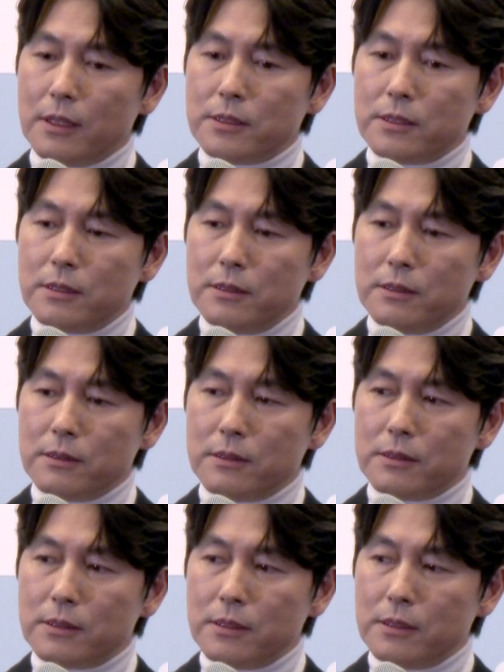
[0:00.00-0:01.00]

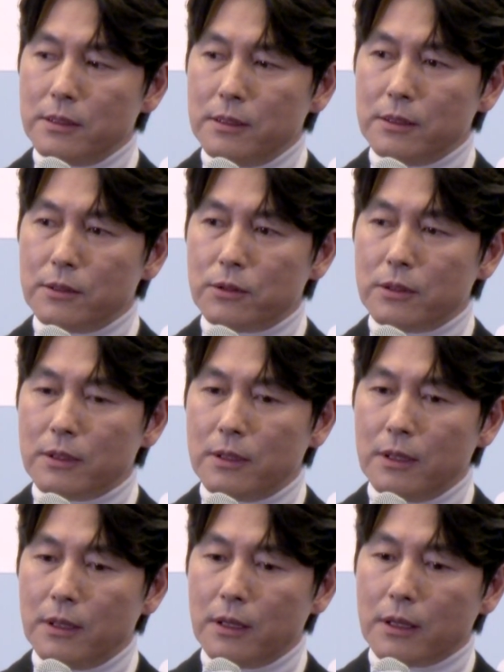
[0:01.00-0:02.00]
아직은
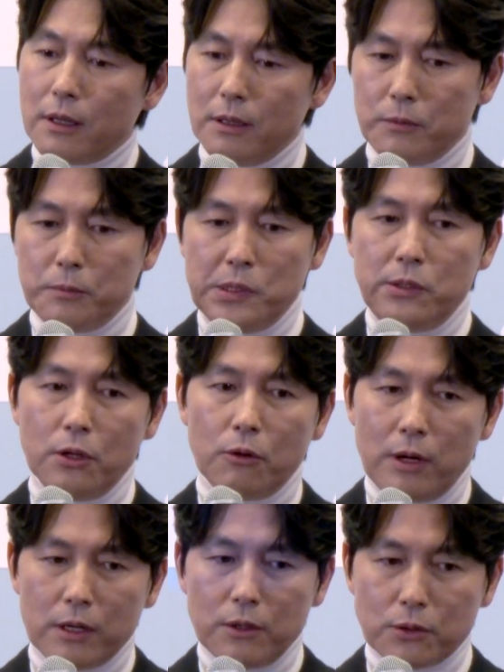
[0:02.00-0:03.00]
그러니까
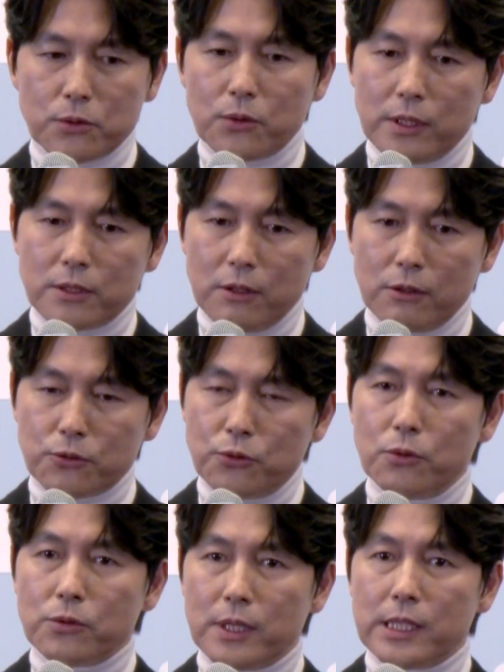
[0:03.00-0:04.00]
미디어 환경 속에서
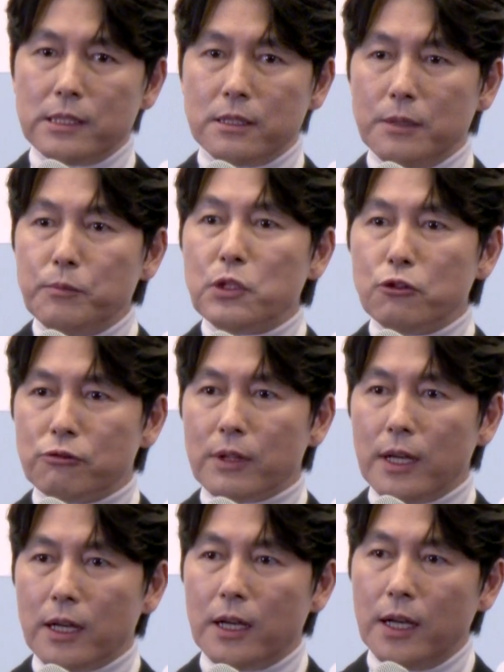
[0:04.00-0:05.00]
수용되기는
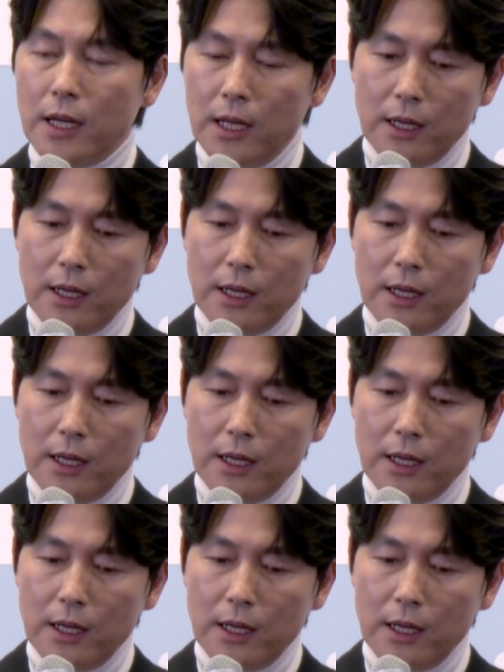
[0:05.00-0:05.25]
힘들구나.